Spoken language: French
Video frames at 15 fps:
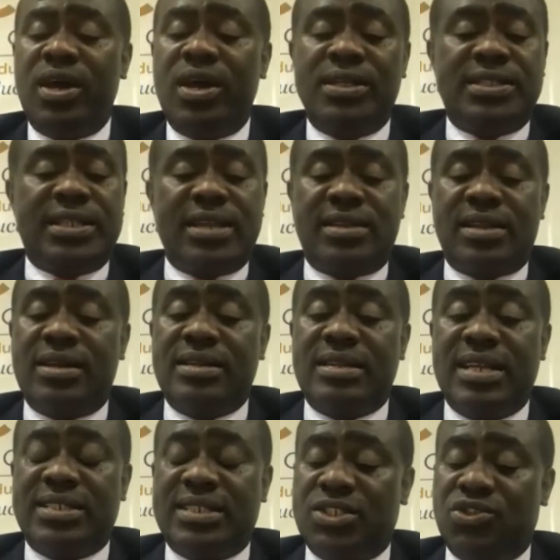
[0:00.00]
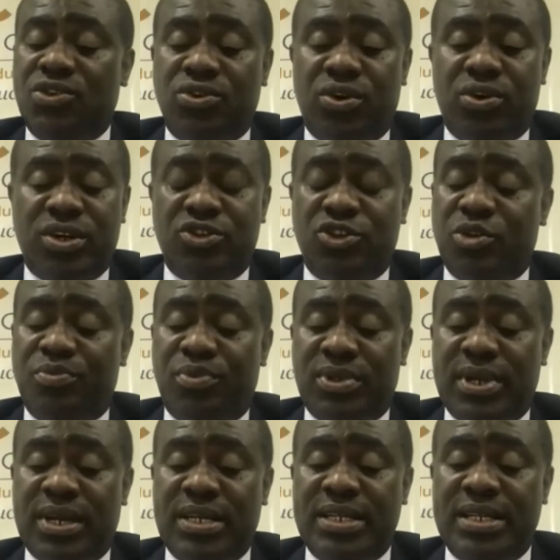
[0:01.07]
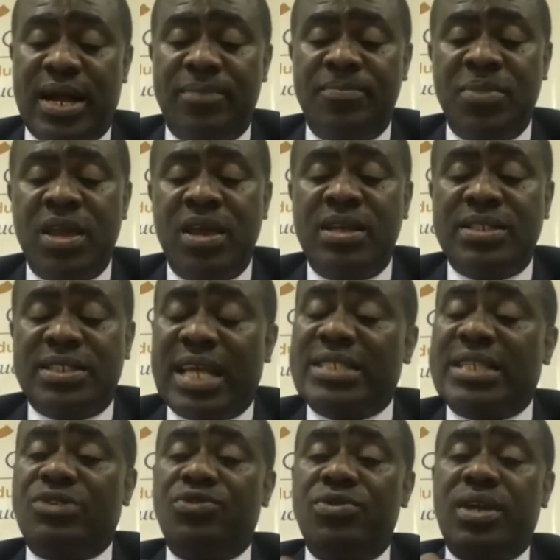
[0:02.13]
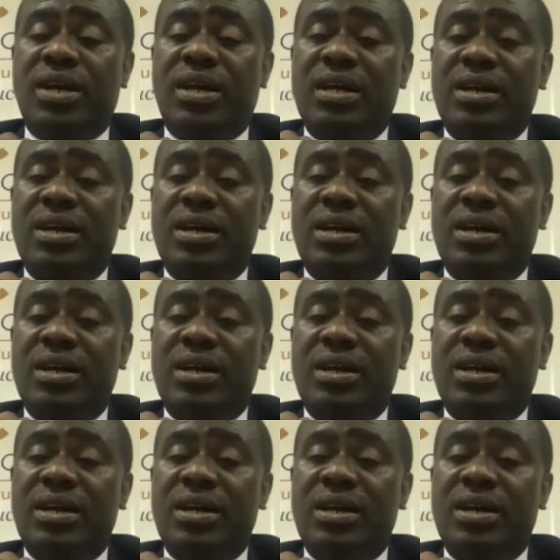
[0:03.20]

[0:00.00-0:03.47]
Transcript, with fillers: cette décision de se porter candidat. Ça, c'est une